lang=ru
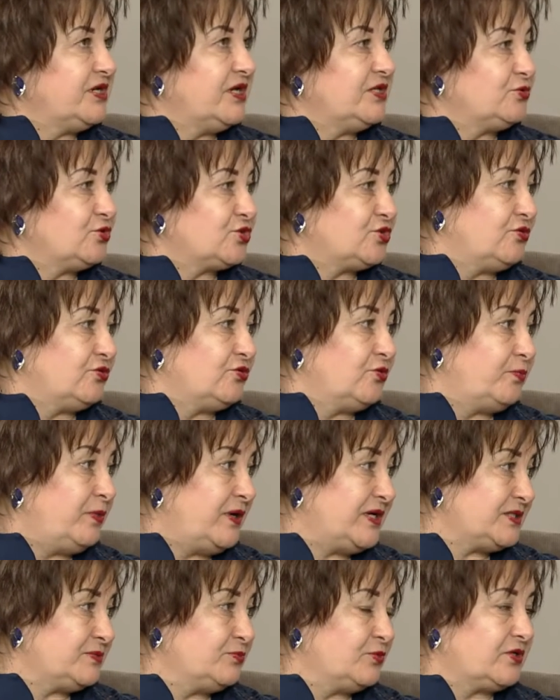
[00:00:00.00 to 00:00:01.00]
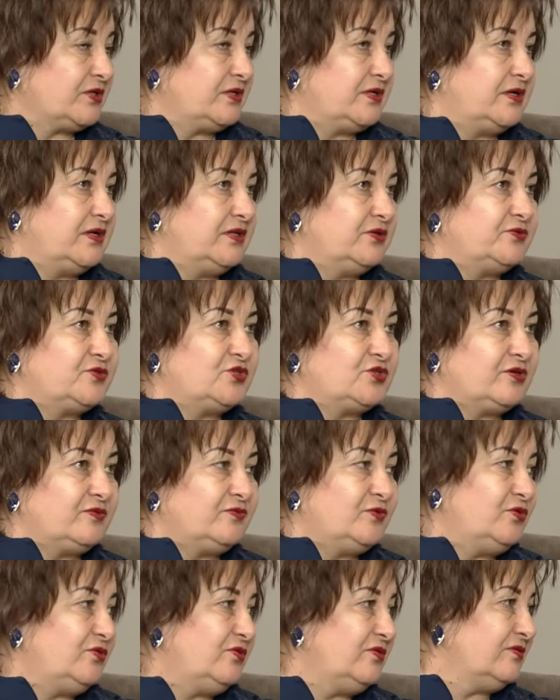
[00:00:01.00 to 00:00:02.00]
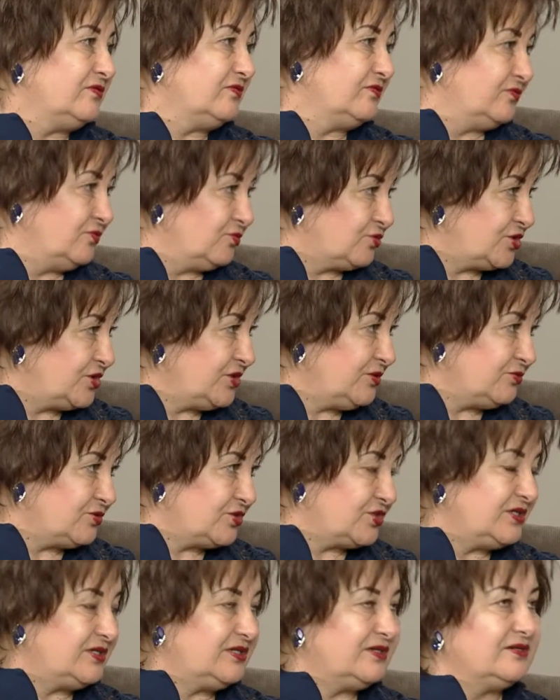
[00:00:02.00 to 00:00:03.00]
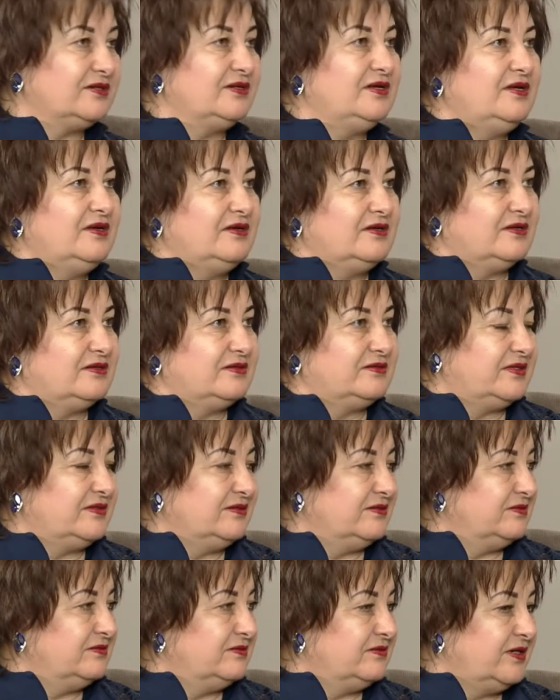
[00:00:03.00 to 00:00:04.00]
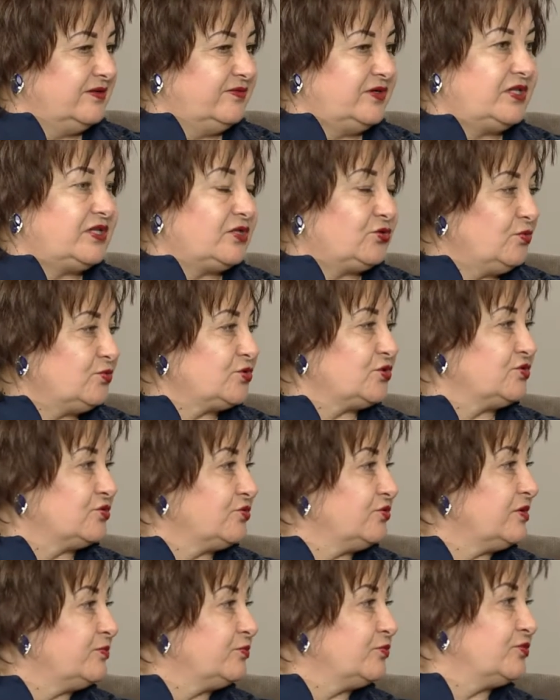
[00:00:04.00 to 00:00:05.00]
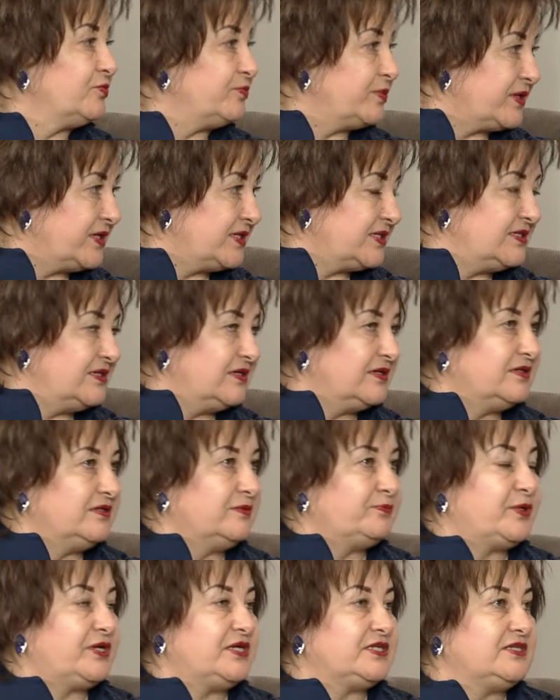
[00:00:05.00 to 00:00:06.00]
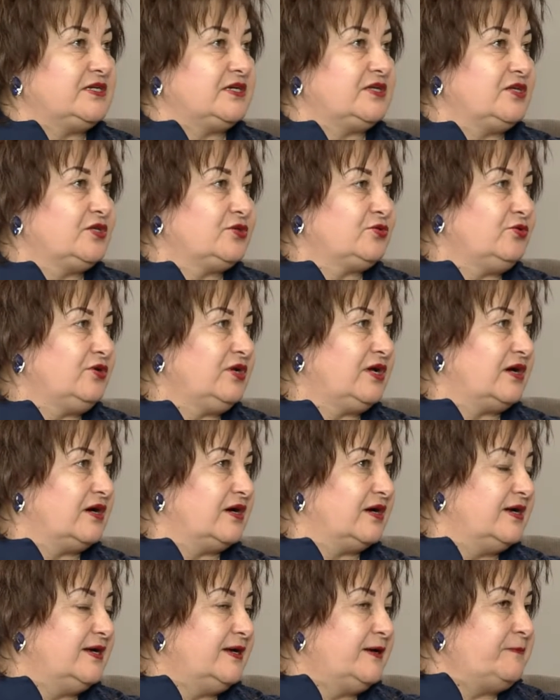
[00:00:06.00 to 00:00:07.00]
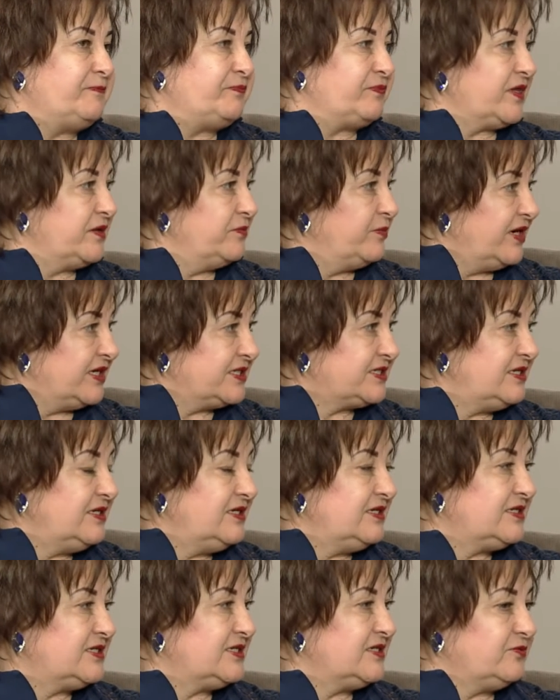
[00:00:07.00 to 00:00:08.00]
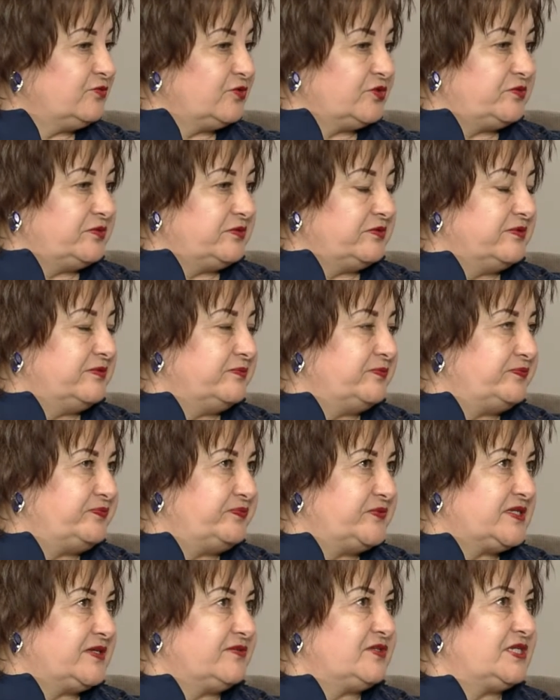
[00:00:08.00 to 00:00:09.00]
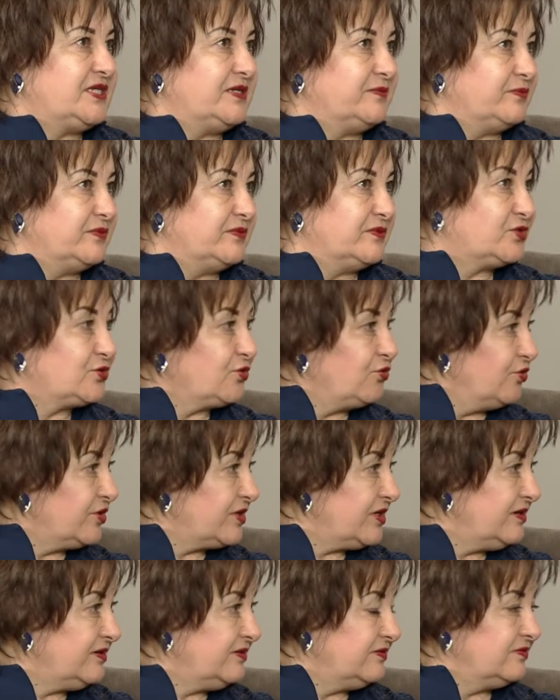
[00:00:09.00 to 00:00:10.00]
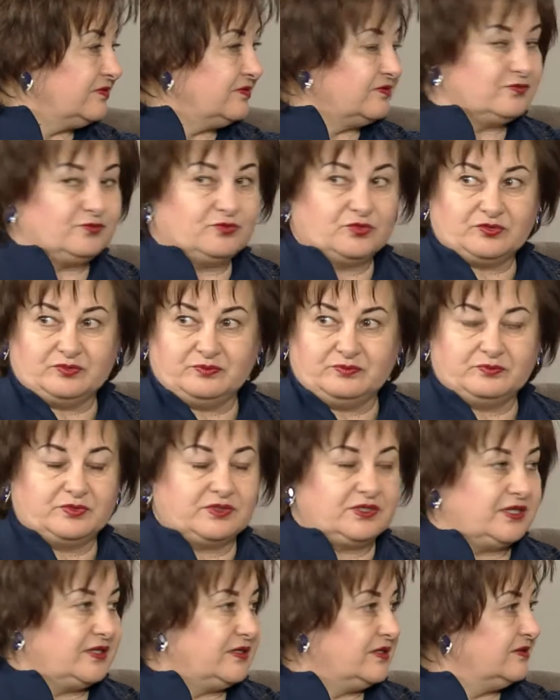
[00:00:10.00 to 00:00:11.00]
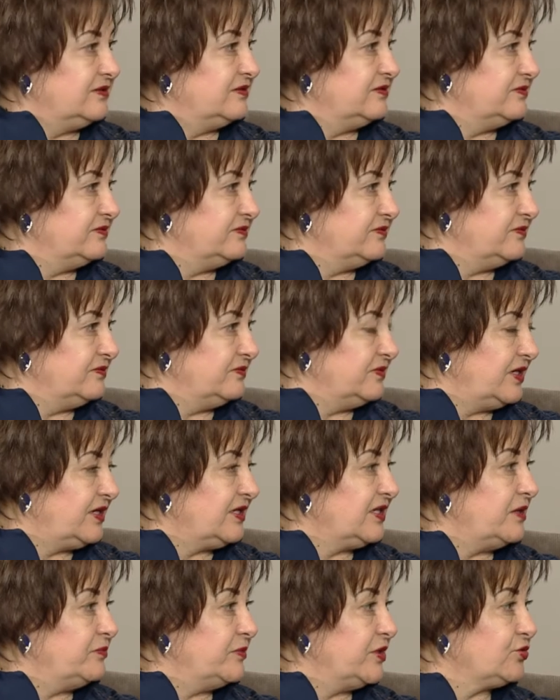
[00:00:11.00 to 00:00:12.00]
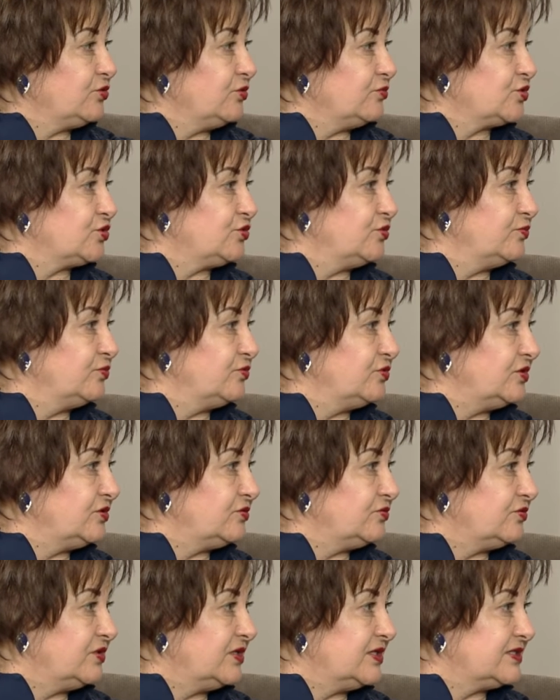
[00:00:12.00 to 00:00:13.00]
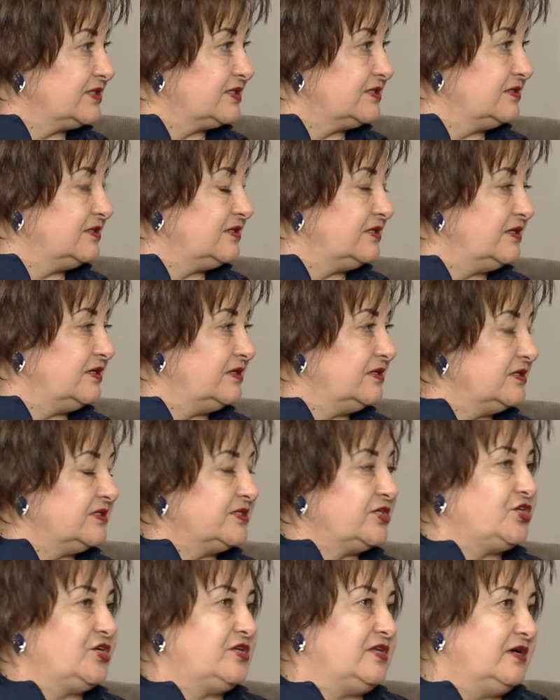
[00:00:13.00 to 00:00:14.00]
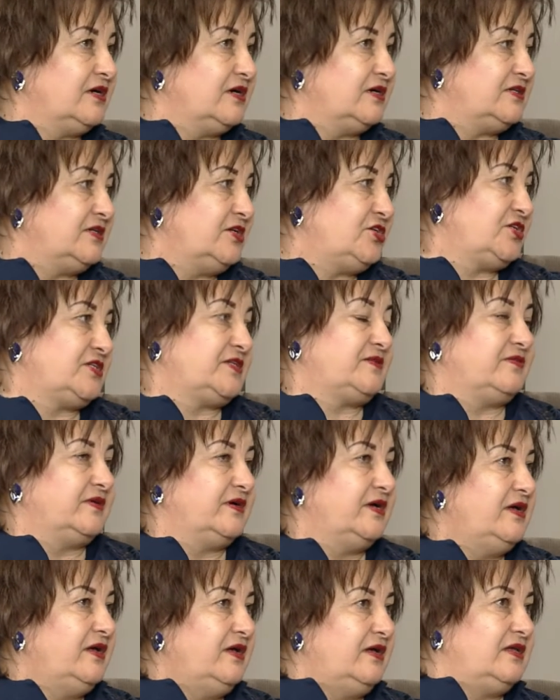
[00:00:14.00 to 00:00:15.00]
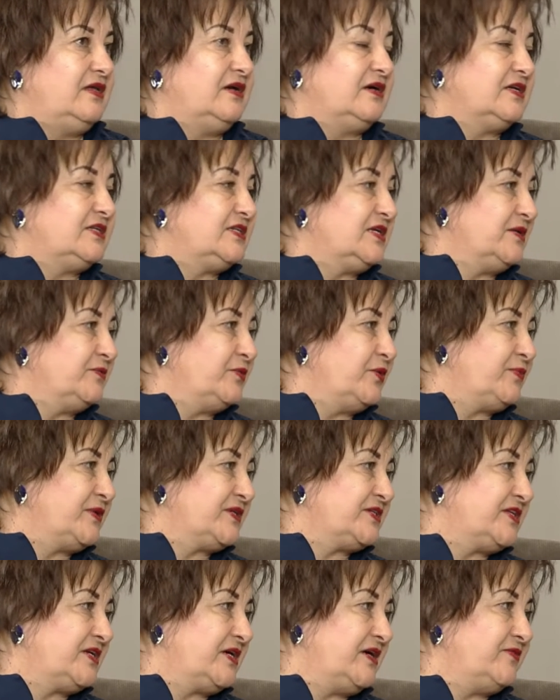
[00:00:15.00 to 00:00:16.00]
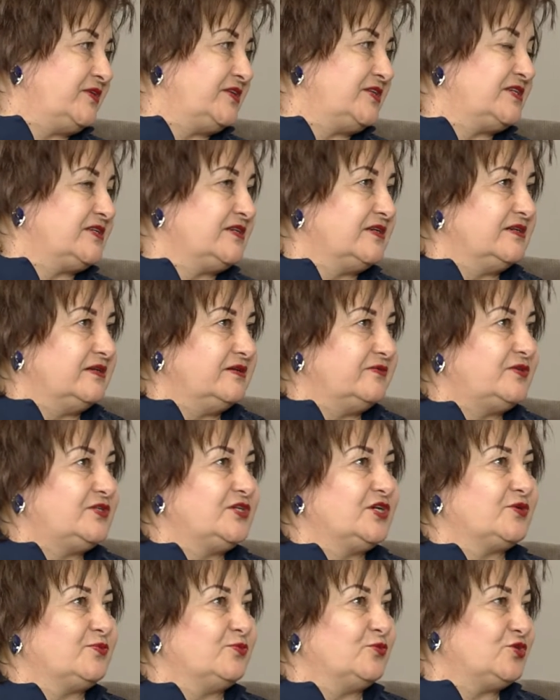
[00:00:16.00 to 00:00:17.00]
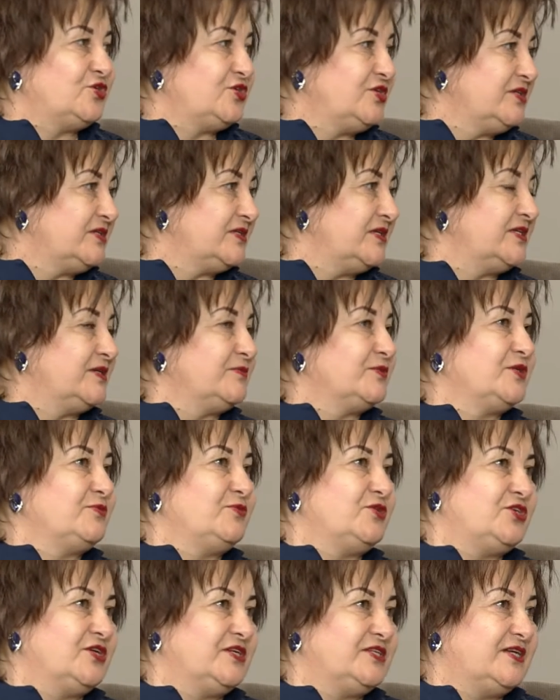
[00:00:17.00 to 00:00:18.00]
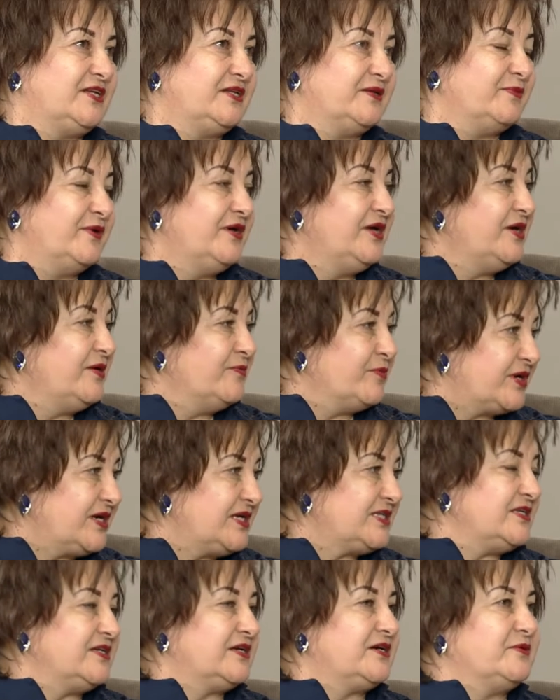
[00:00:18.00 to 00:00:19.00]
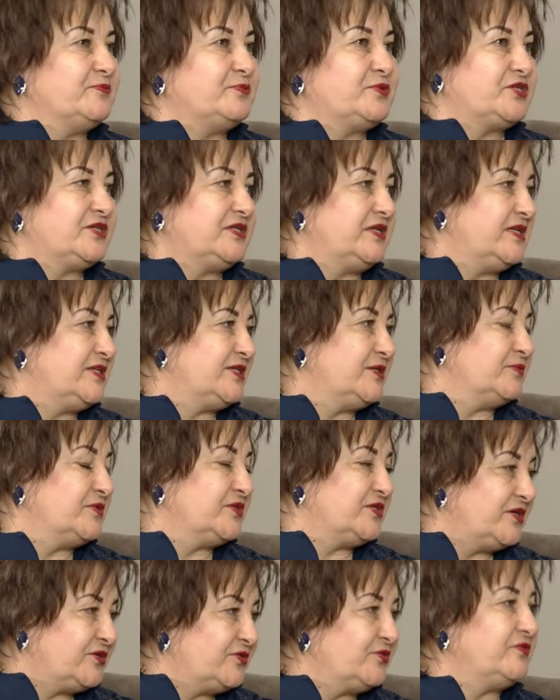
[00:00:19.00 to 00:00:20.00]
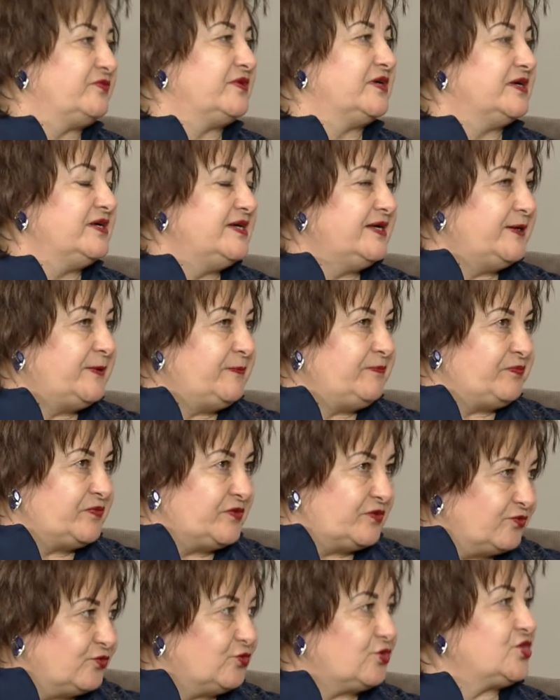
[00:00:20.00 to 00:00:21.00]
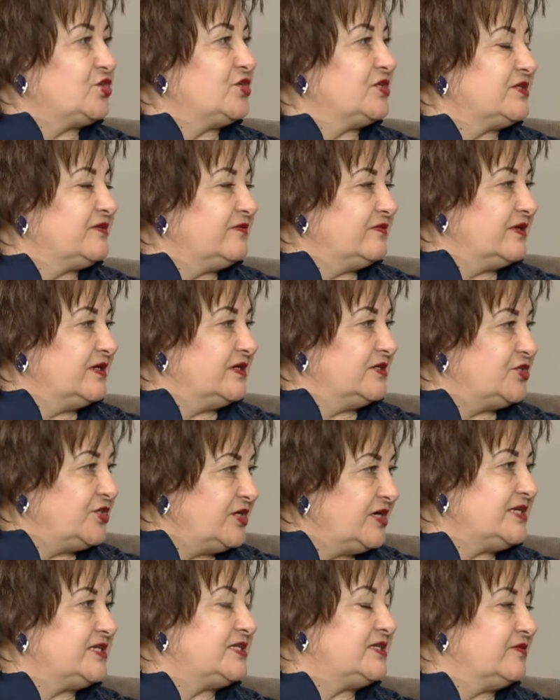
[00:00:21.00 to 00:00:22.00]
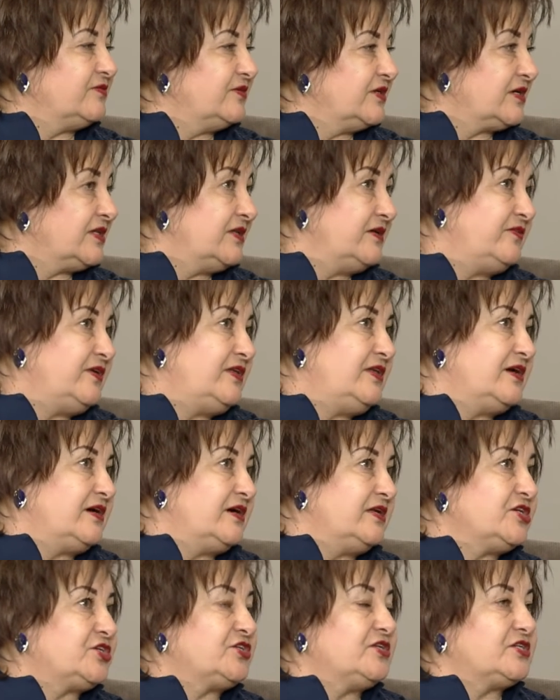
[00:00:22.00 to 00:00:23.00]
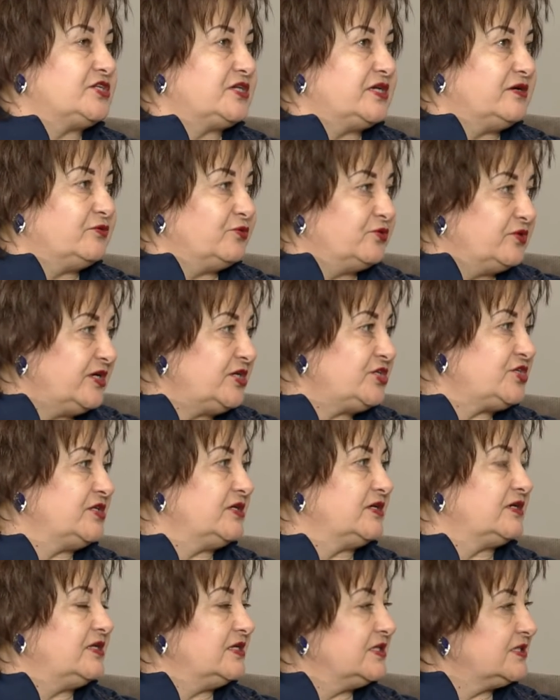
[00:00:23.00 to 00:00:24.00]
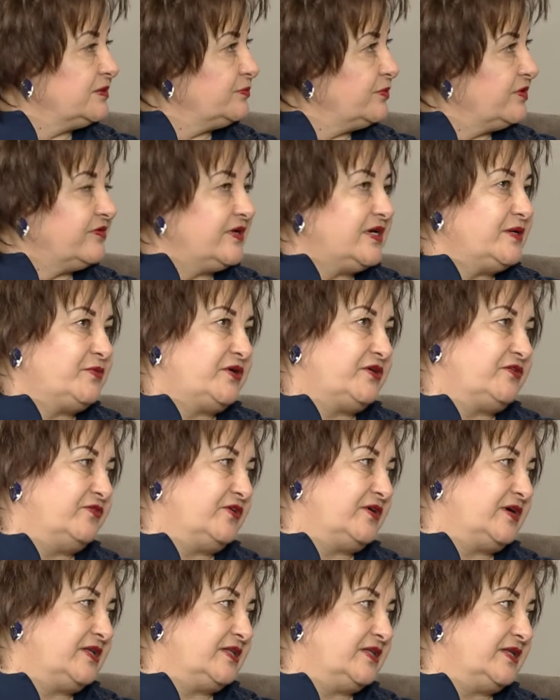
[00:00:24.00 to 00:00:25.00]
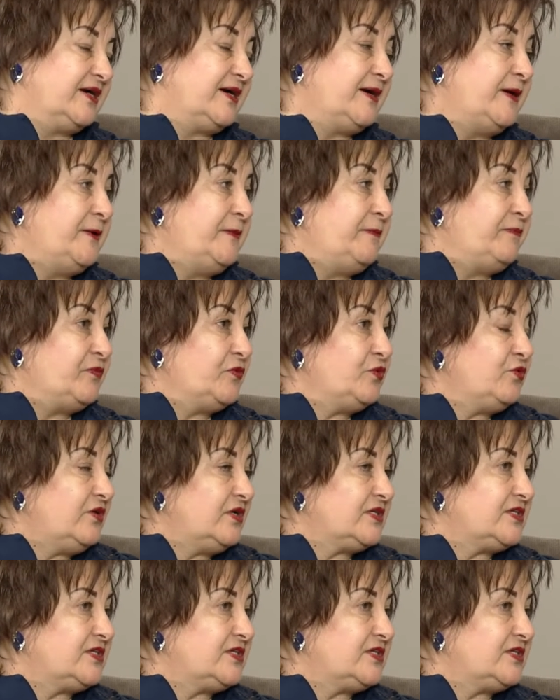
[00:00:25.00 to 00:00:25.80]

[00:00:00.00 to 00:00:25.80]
на то, что оно пасмурное, оно все равно в душе уже э, говорит о том, что скоро будет праздник. Но ну, праздник не только Масленицы, вот эм, совсем скоро э, вот была э, реклама о том, что будет у нас День защитника Отечества. Я хотела бы поздравить всех мужчин с этим замечательным праздником, пожелать им здоровья творчества, счастья, вдохновения и, конечно же, удачных, незабываемых выходных. Ну а с